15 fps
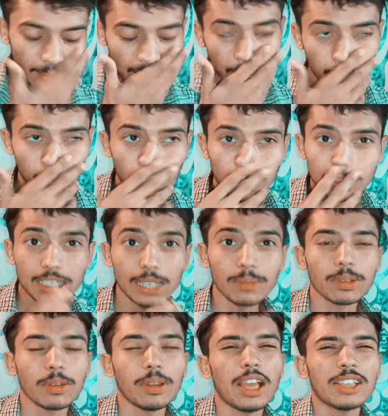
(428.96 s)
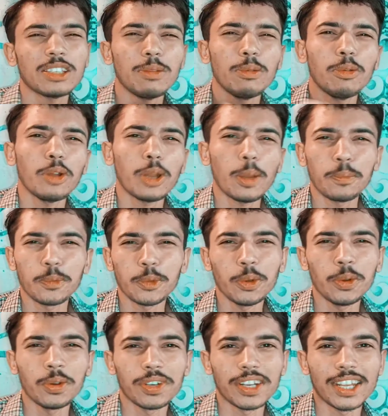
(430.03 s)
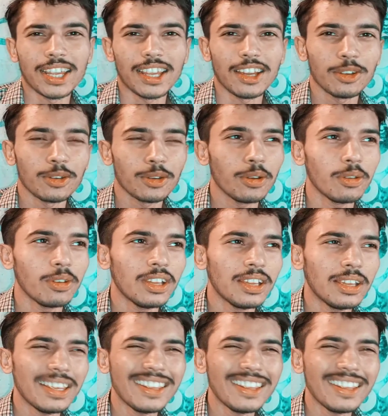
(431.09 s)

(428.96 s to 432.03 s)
अपने आप को वो स्लिम समझ असल में वो कमज़ोर है उनको